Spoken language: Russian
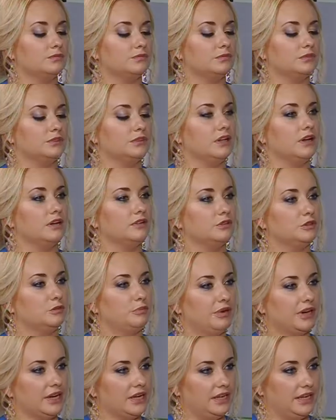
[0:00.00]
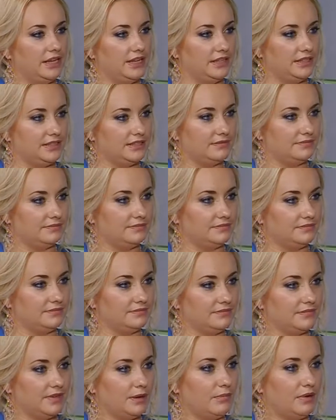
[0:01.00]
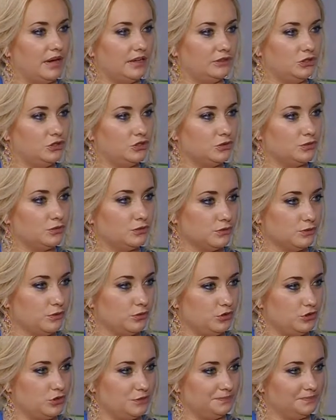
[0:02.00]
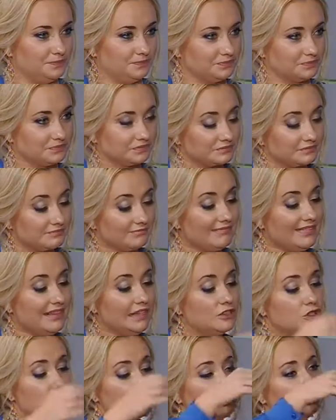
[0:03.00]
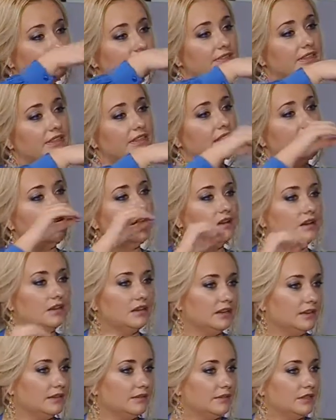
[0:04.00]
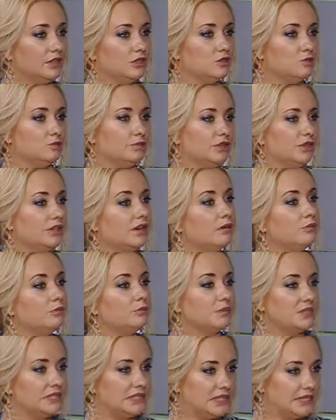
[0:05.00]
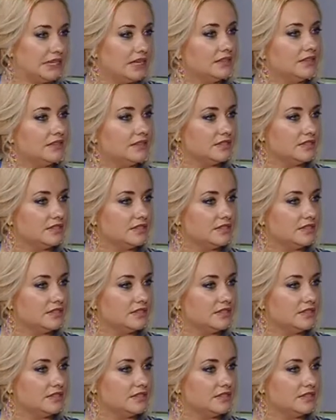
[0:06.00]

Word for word: вот так вот приклеить на баночку скотчем, чтобы вода нашу программу постоянно